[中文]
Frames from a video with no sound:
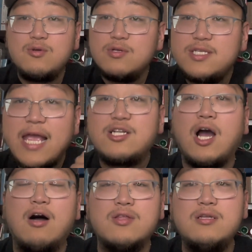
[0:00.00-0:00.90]
就是在
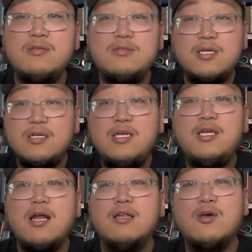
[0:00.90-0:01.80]
场的这一
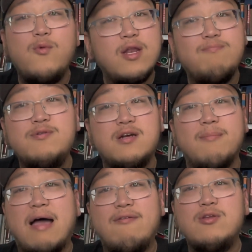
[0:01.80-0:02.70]
些人呢，为了不惹
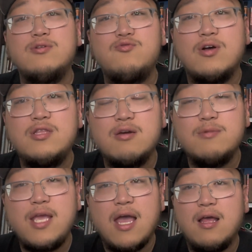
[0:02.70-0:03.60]
麻烦，就装听不
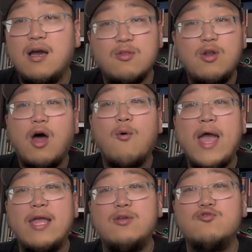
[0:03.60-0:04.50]
见，好多老
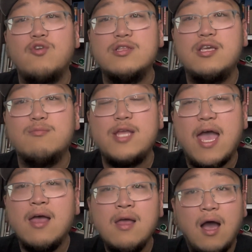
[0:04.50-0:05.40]
外也就装听不
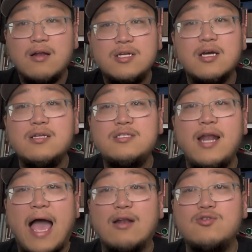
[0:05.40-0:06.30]
见啊。这个这
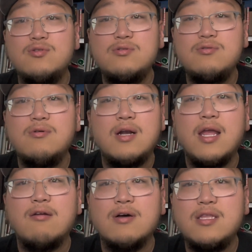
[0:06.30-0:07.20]
俩。中国人
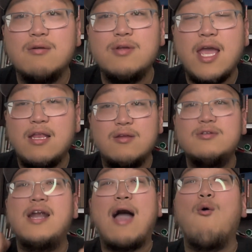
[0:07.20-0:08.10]
也装听不见，这
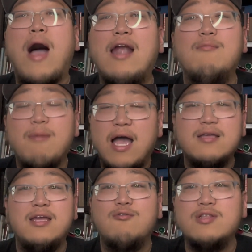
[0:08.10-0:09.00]
这俩华人吧
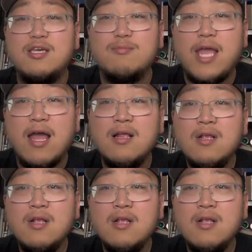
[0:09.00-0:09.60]
也装听不见。